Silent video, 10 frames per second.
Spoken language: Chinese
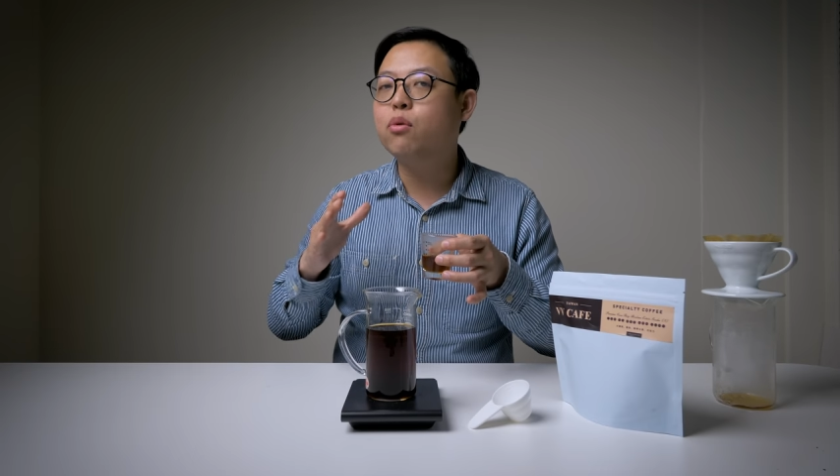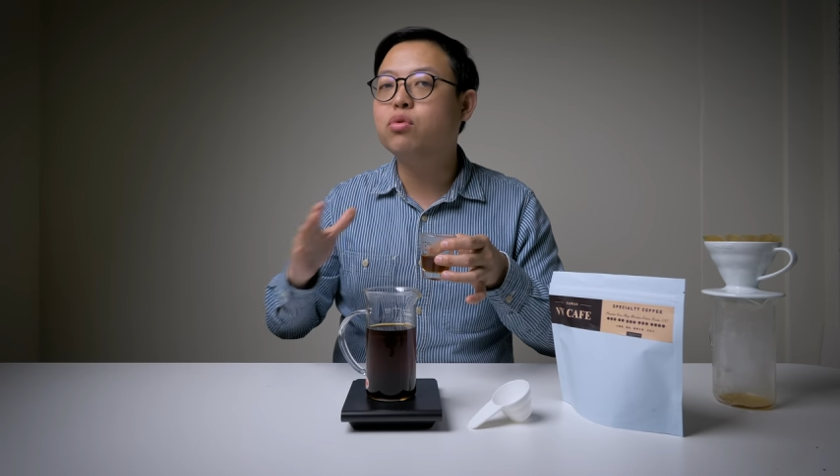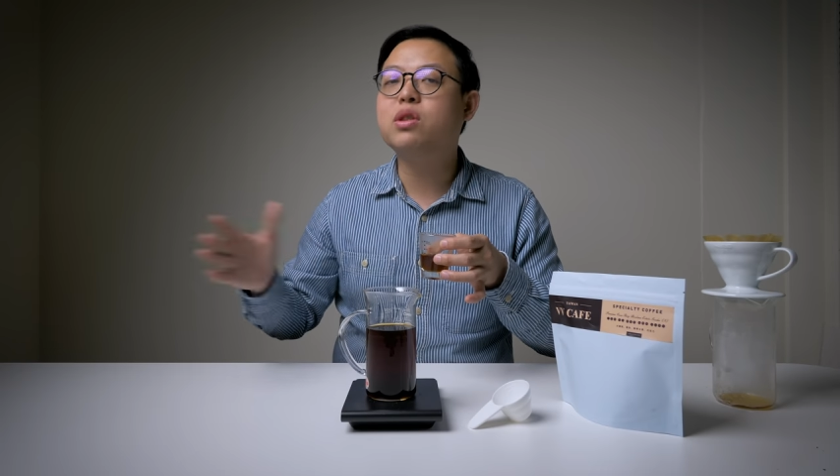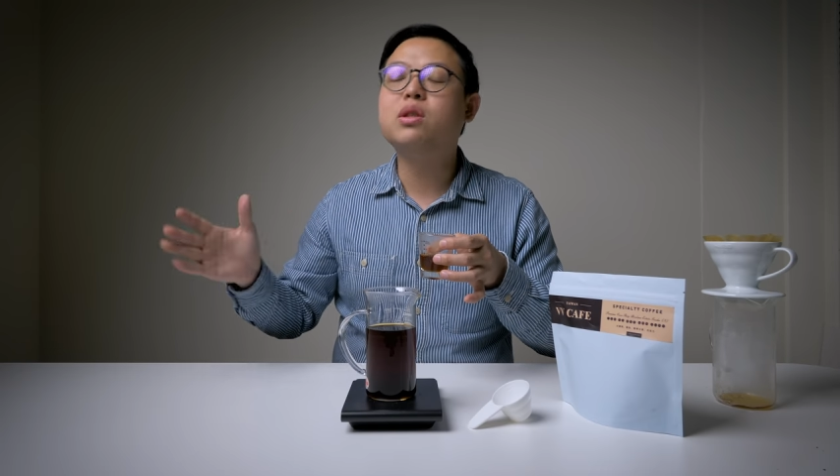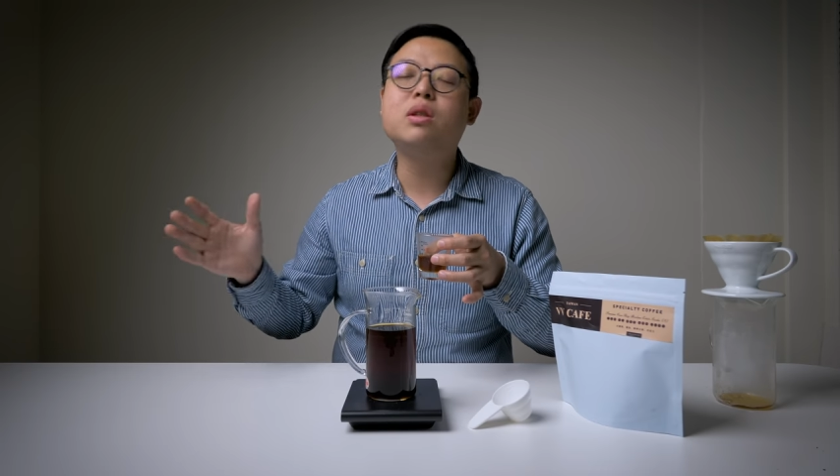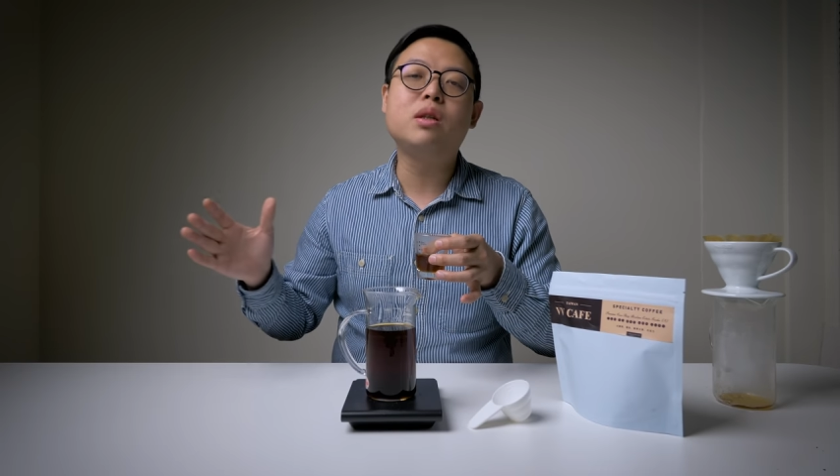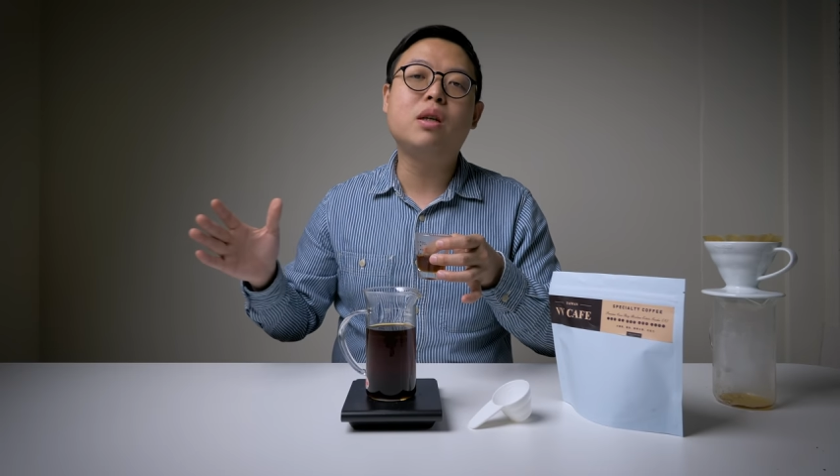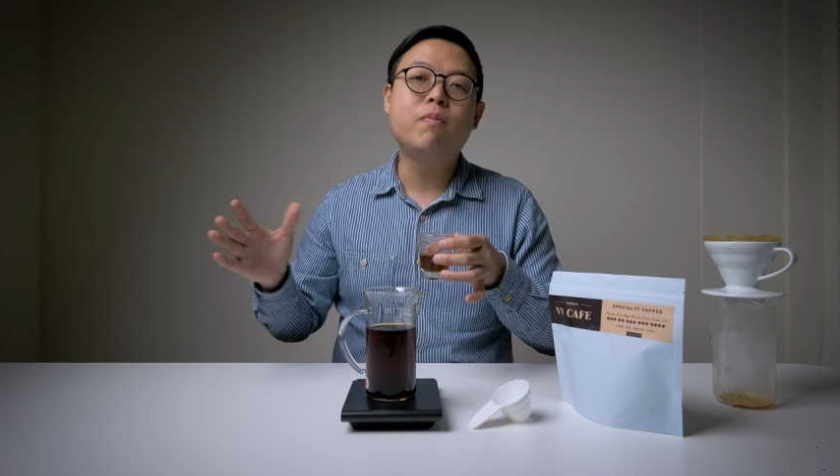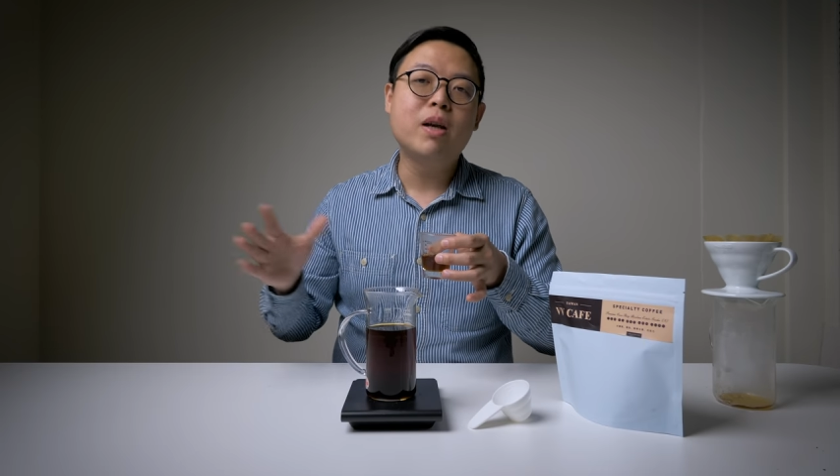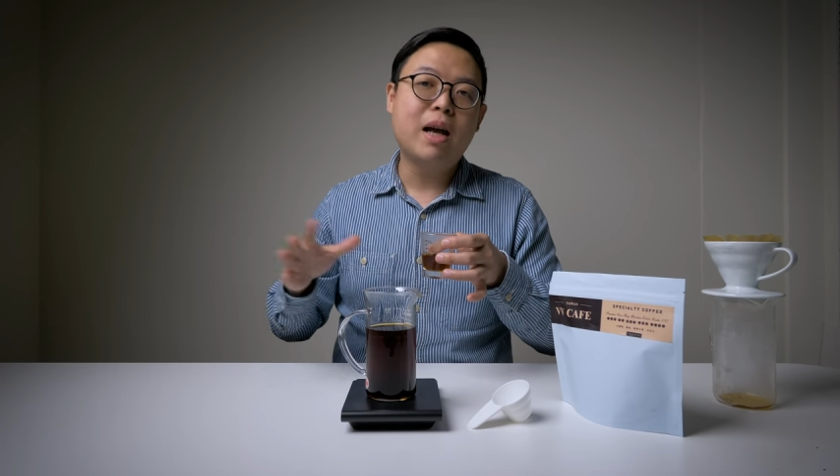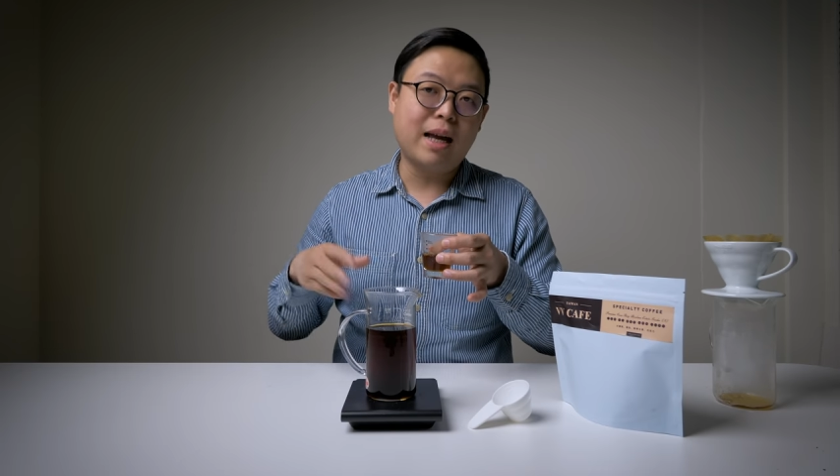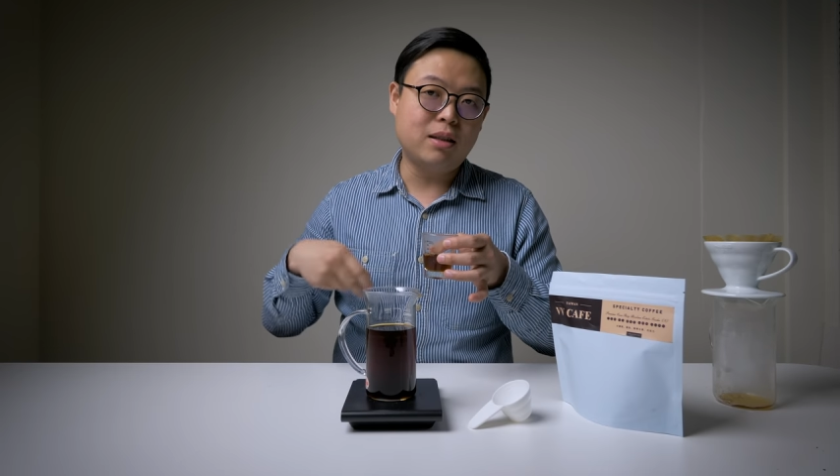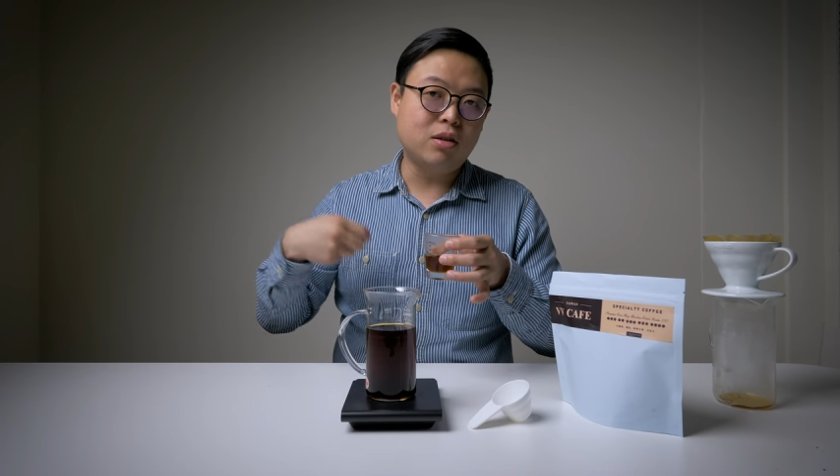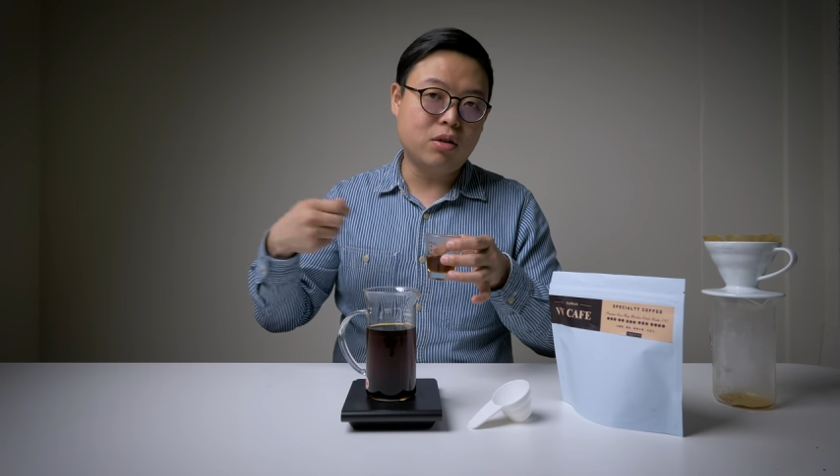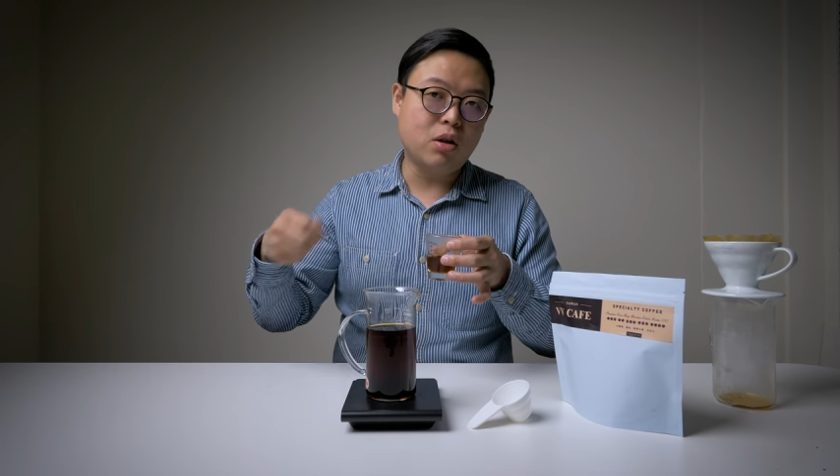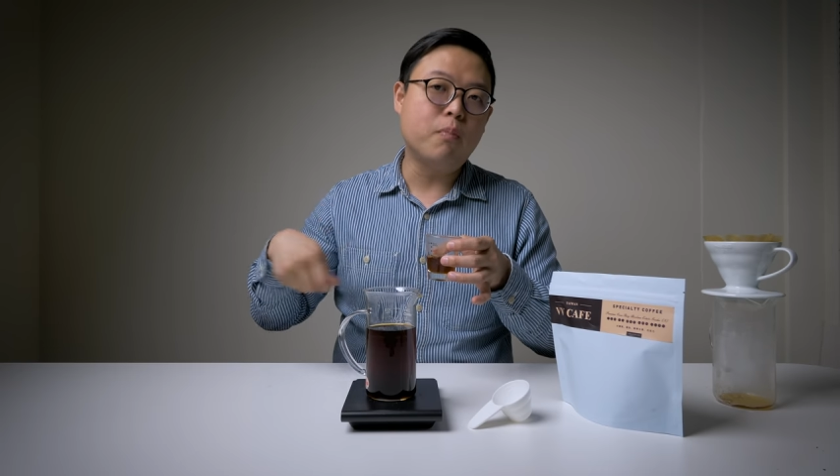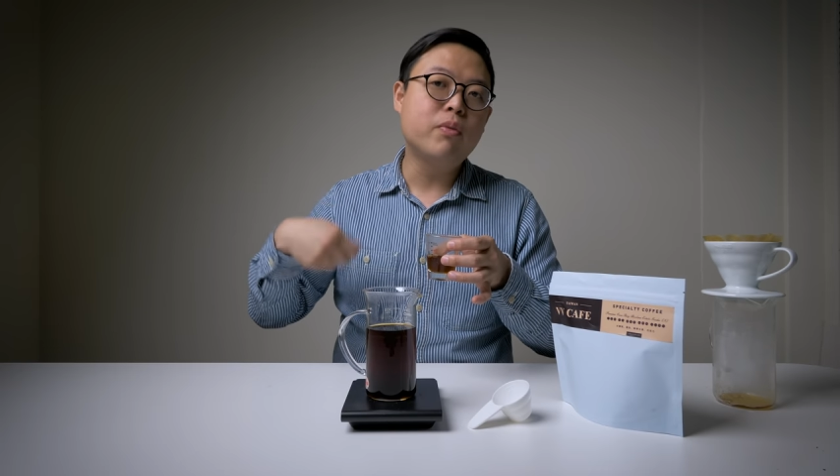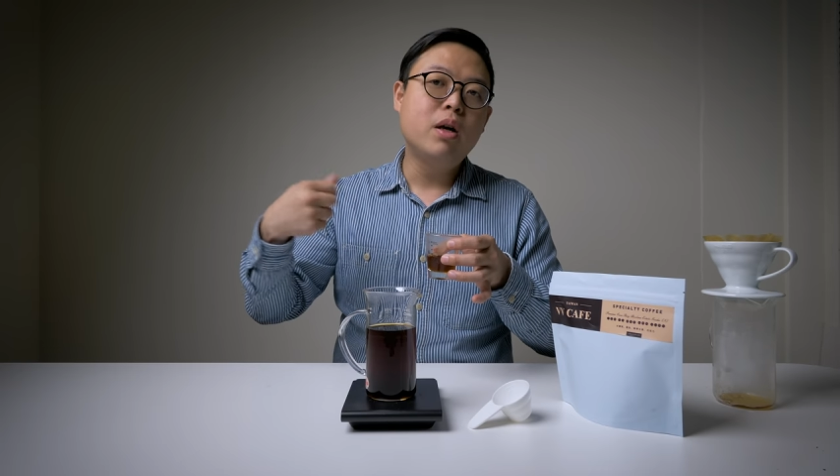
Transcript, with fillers: 五十 cc 还是使用